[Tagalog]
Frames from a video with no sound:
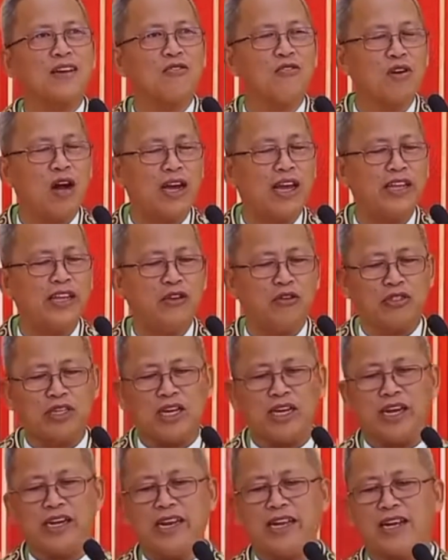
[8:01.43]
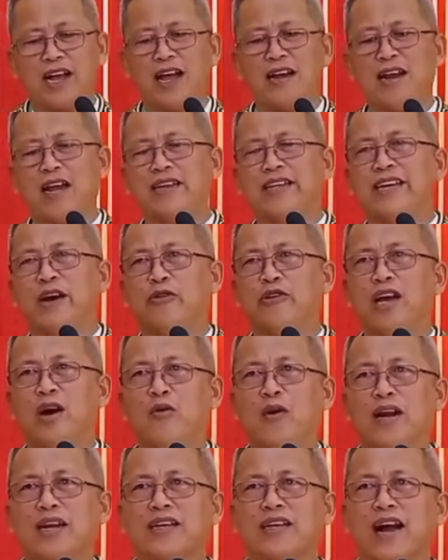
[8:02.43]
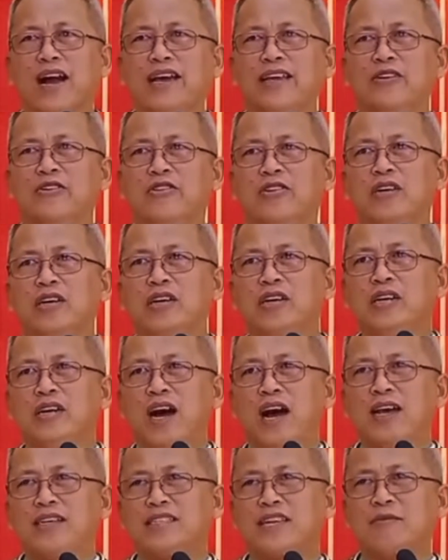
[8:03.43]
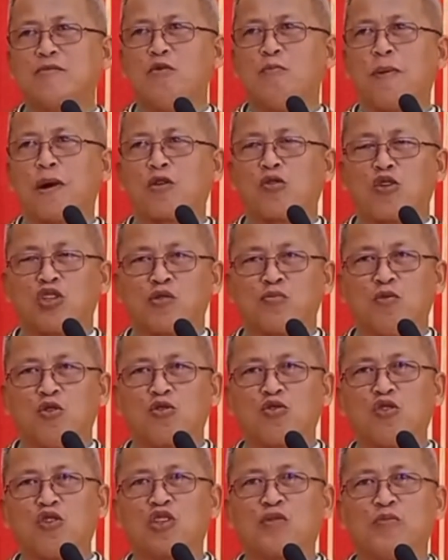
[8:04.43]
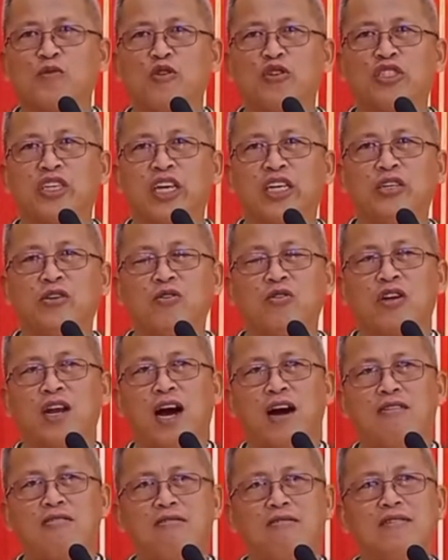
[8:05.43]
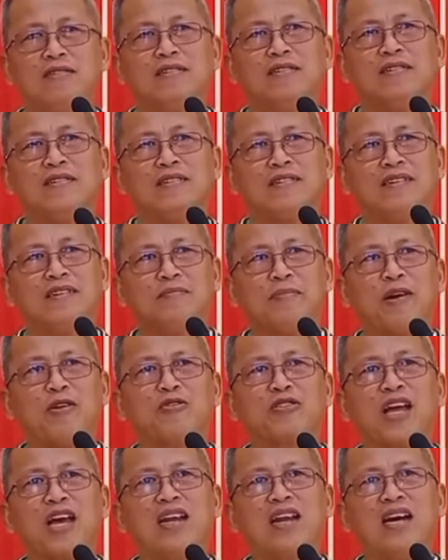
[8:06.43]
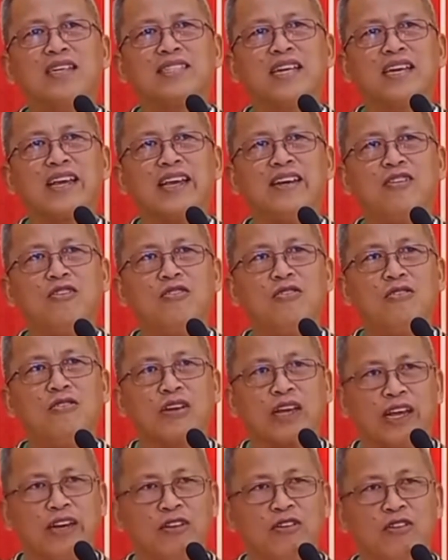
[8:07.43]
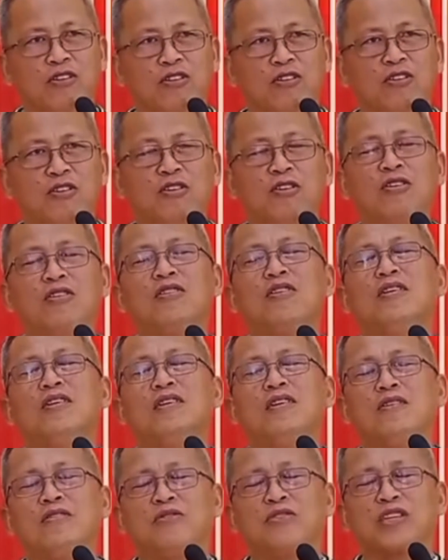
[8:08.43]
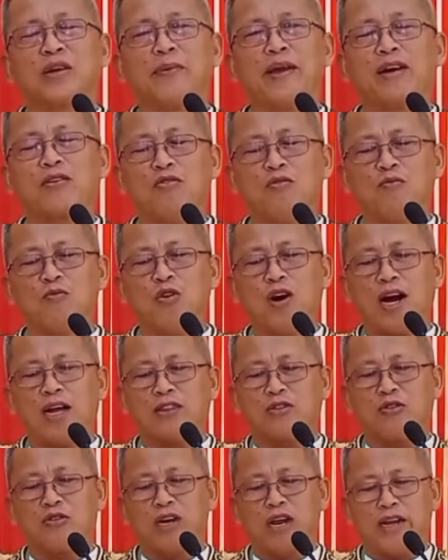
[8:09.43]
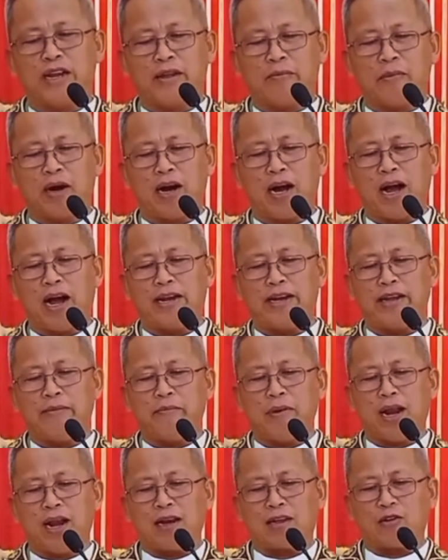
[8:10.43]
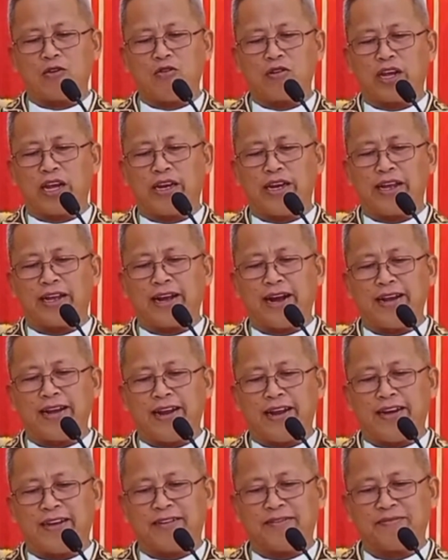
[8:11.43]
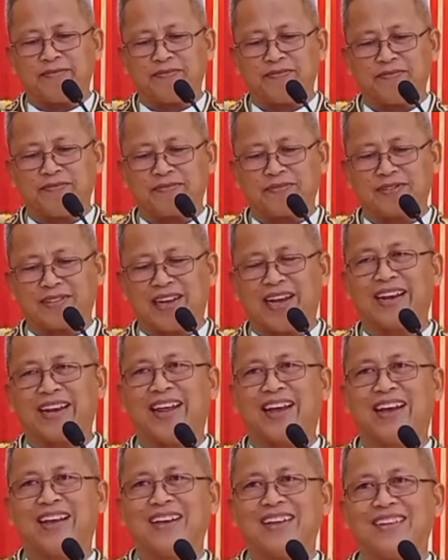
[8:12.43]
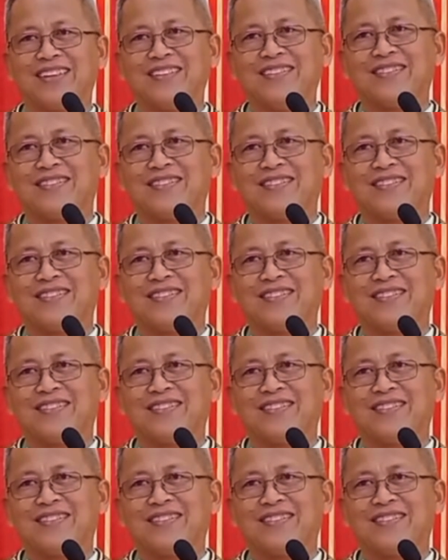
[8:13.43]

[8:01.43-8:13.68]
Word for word: anak, o ang inyo sang ginikanan, yaw-yawan kayo. Ay, saan mo pagkusmod-kusmod sa inyong naong? Pangutan na sang ginoo, ginoo, unsa may akong buhaton aning mga animal kung ginikanan ana